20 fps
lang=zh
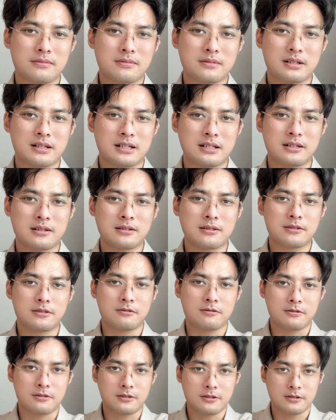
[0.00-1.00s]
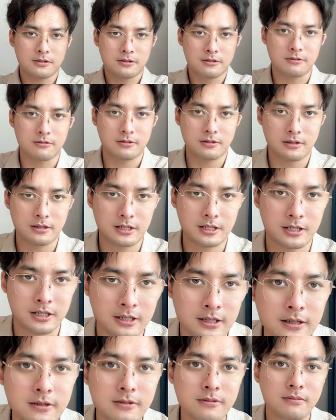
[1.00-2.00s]
啊，动刀动
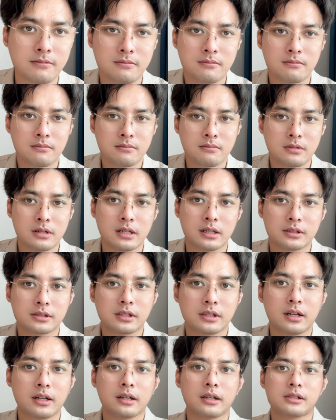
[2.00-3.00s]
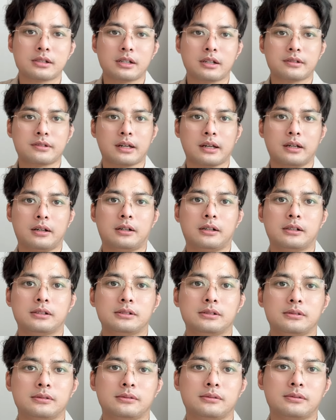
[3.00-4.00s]
枪啊，这样这样才好
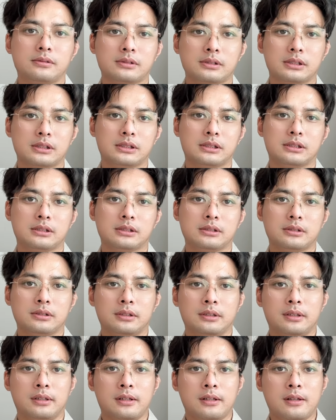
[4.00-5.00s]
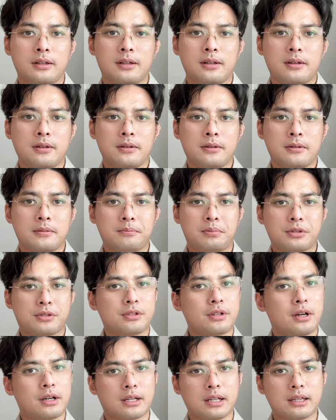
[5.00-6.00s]
啊，不
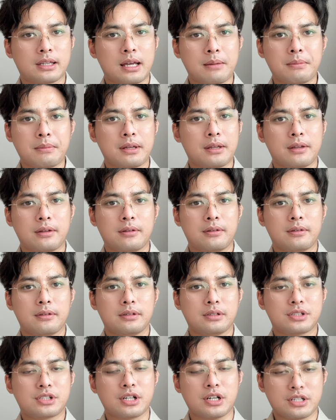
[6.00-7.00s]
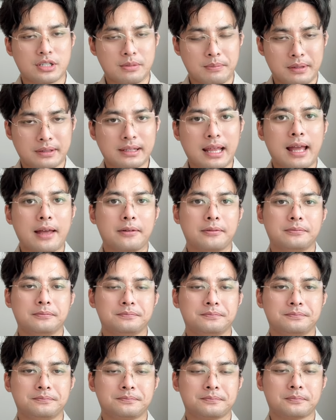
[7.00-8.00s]
需要跟他们扯什么蛋。
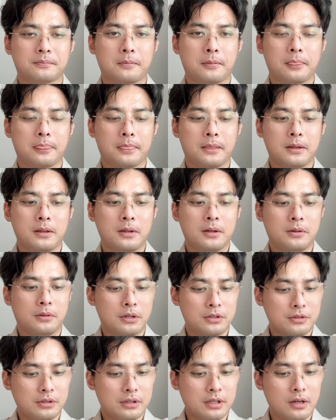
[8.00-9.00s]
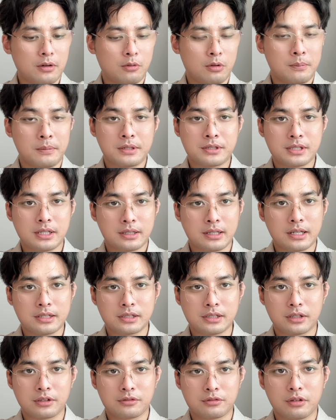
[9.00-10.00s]
我觉得我们现在
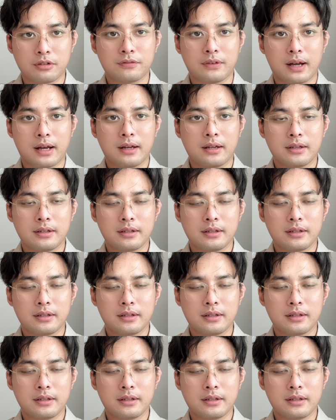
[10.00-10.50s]
这个做法。